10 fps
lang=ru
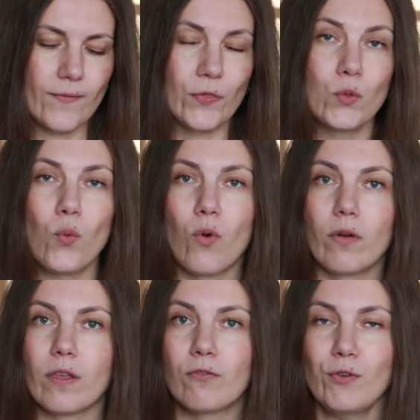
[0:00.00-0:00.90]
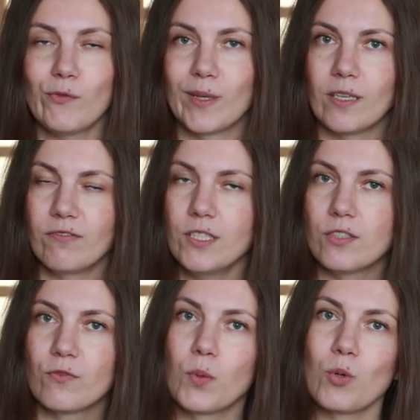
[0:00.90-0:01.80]
но его вы могли
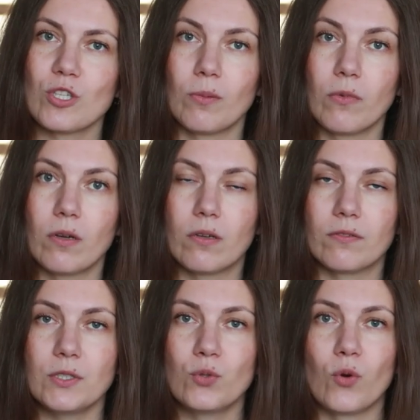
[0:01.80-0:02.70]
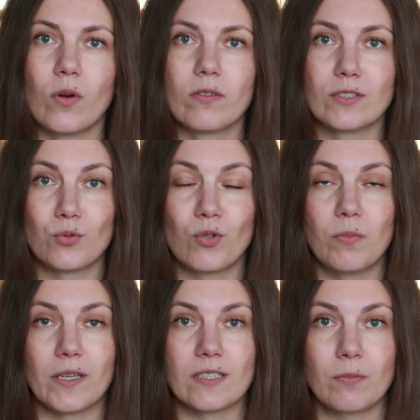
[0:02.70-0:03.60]
видеть в прошлом а, видео с
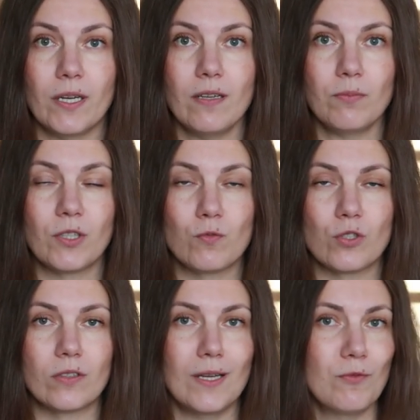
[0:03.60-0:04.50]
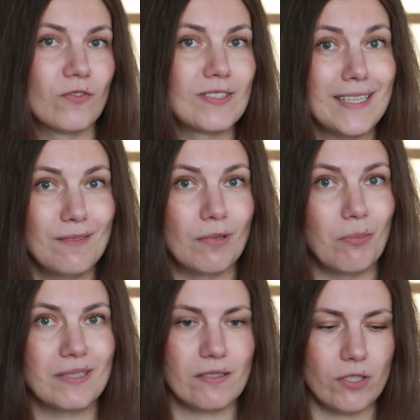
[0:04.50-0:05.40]
итогами октября, потому что там он сзади меня
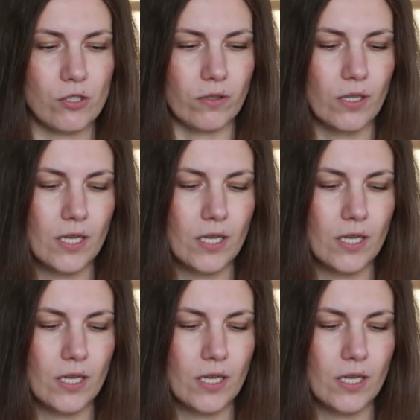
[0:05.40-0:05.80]
подсвечивал.